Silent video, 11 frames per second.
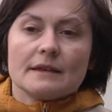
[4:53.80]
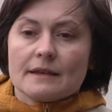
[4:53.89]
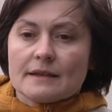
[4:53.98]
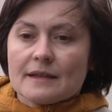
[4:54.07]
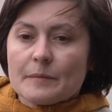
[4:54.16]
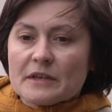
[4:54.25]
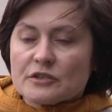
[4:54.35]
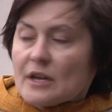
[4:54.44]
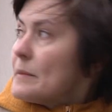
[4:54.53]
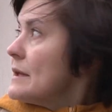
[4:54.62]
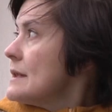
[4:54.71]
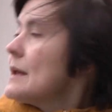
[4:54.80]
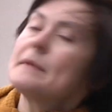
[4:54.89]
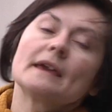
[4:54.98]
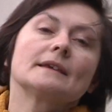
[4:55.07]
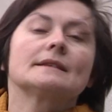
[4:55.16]
Zamierzamy te
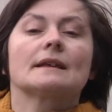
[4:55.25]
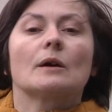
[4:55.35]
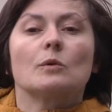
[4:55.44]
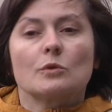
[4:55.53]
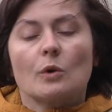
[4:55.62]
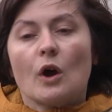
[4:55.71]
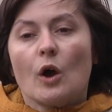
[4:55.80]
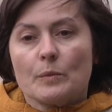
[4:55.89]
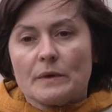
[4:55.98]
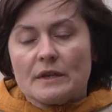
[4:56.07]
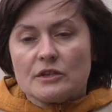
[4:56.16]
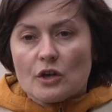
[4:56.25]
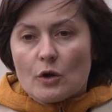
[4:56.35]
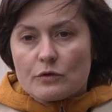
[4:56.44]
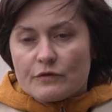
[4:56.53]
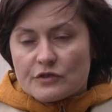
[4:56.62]
miejsca uruchomić
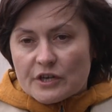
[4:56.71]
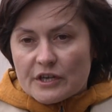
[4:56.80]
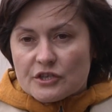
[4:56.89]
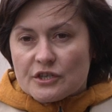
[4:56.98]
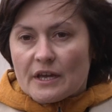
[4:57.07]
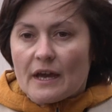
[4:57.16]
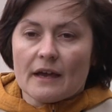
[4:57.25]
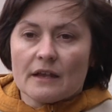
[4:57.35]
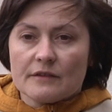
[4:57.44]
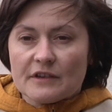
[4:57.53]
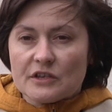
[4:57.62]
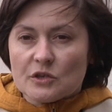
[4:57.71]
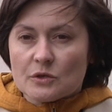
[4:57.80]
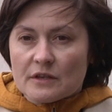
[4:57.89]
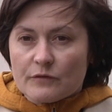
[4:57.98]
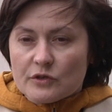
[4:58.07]
od września
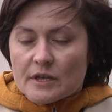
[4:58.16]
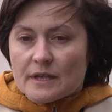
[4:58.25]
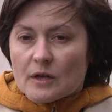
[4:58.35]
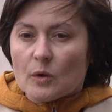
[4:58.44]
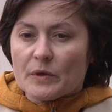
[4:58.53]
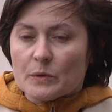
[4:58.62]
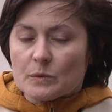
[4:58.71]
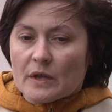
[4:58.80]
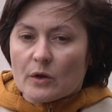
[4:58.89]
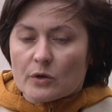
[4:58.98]
2025